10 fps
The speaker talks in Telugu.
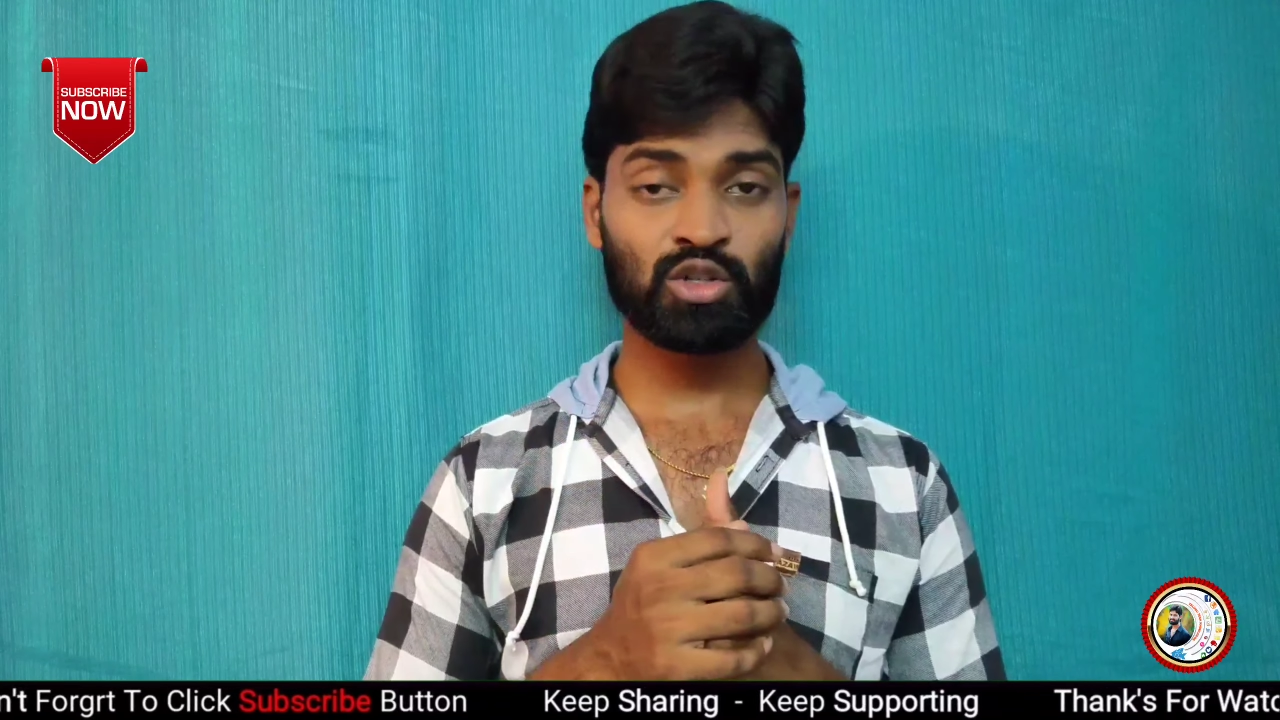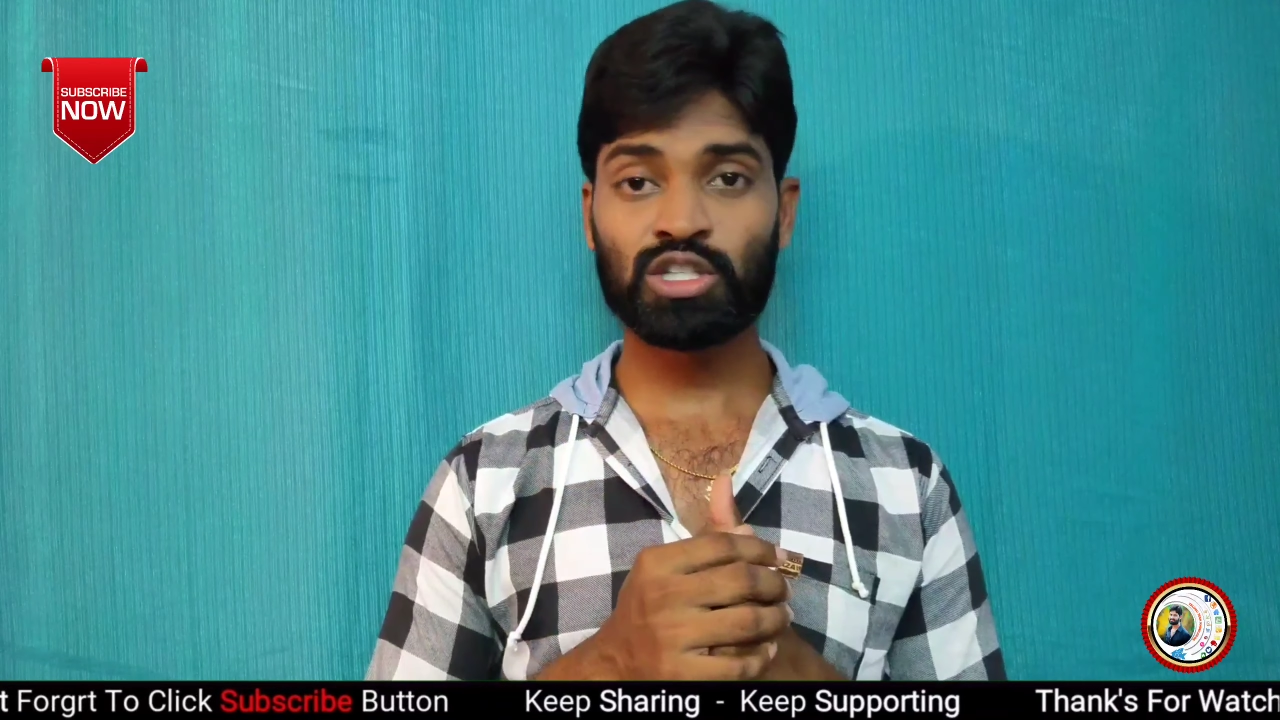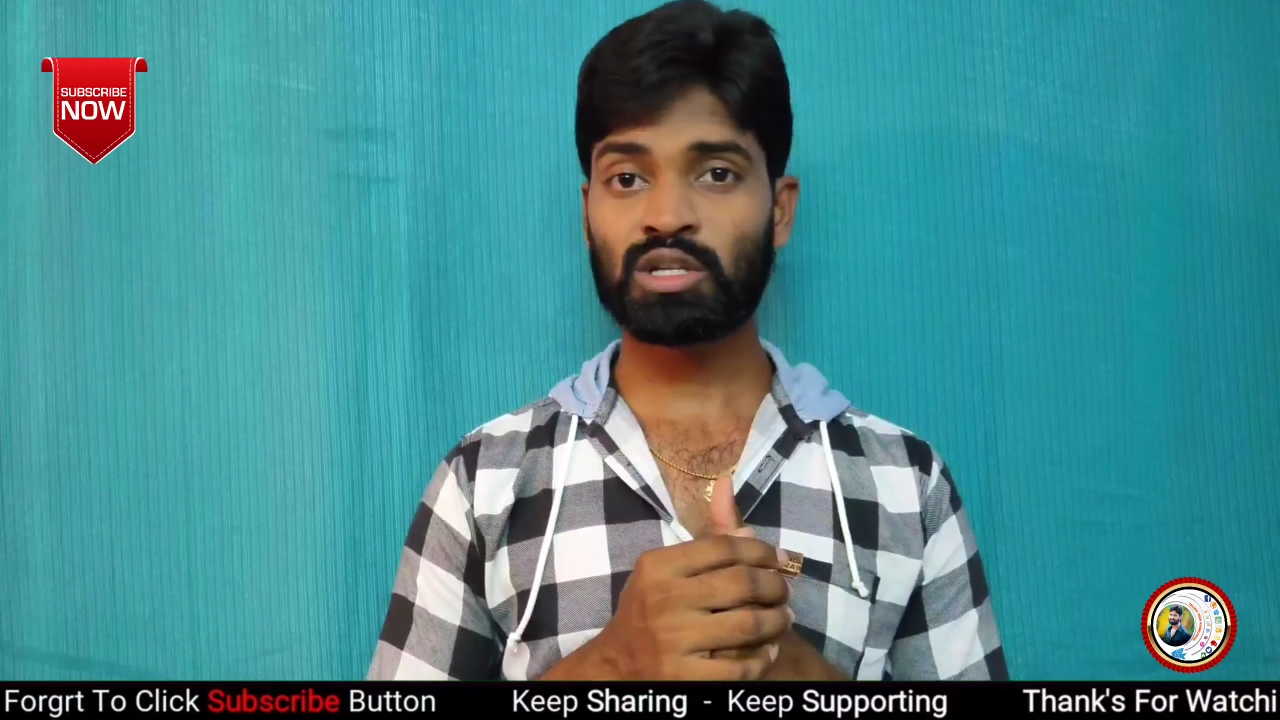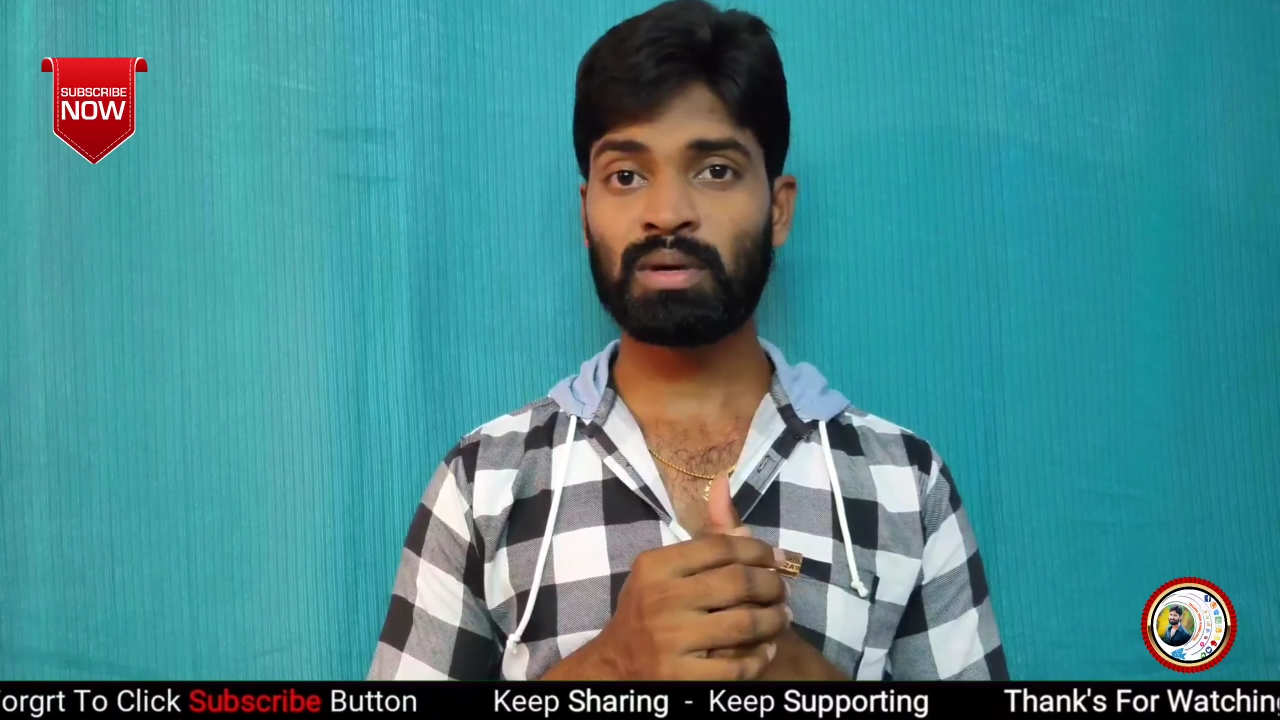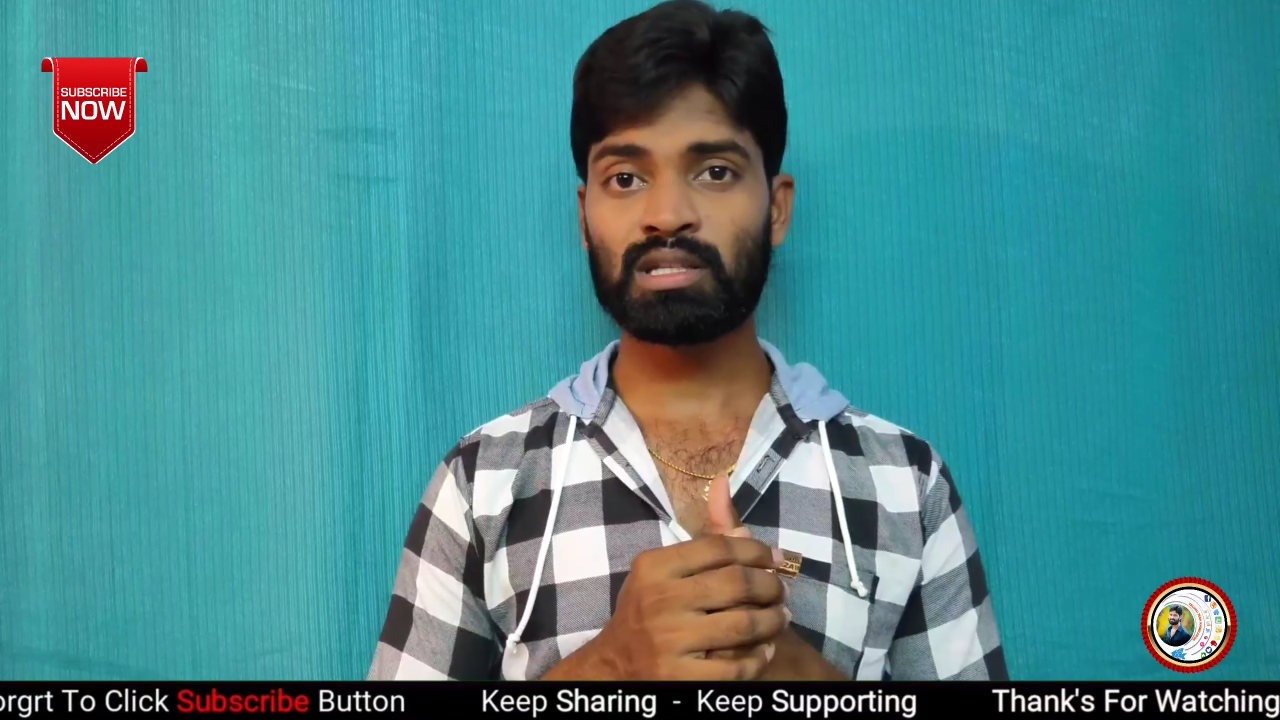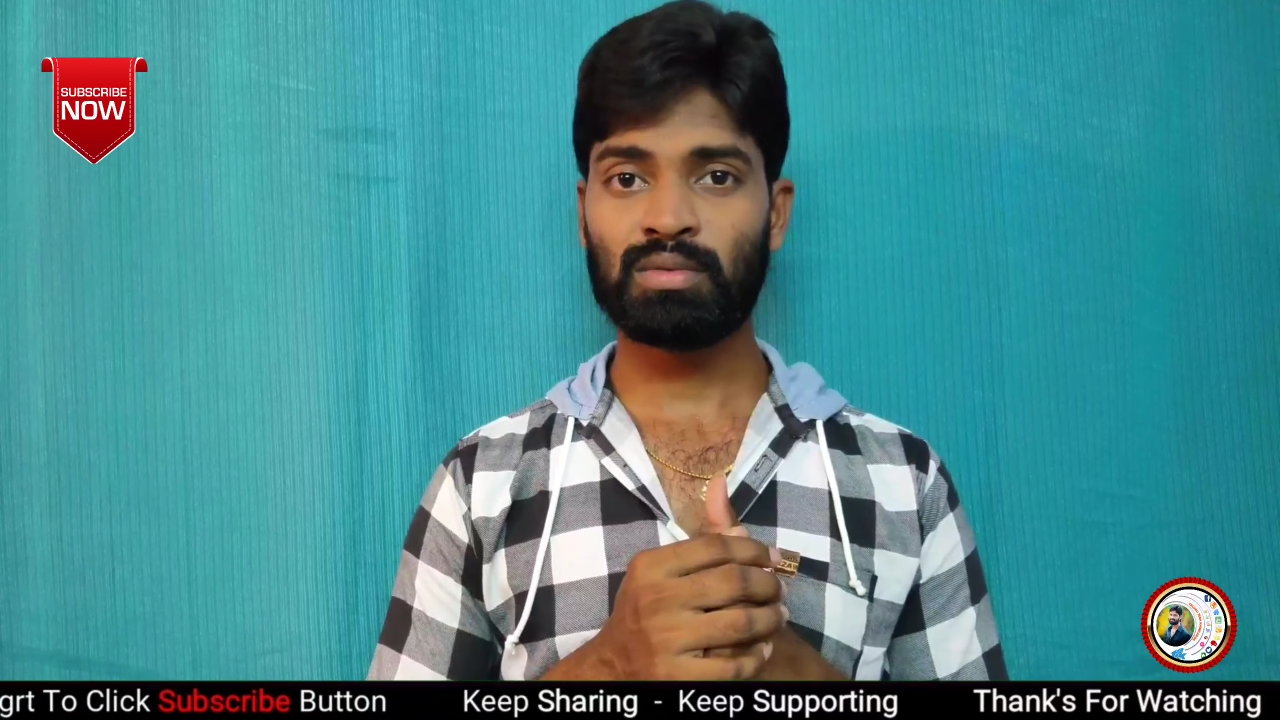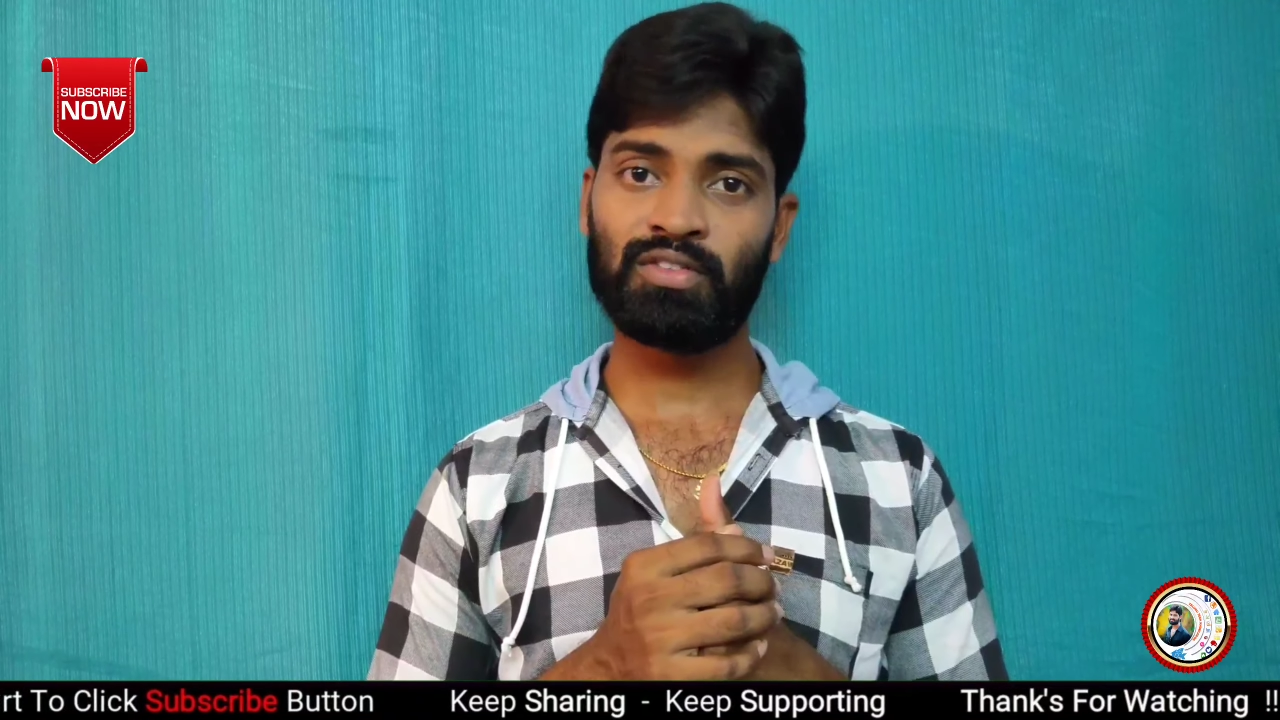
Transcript: యూజర్స్కి మాత్రమే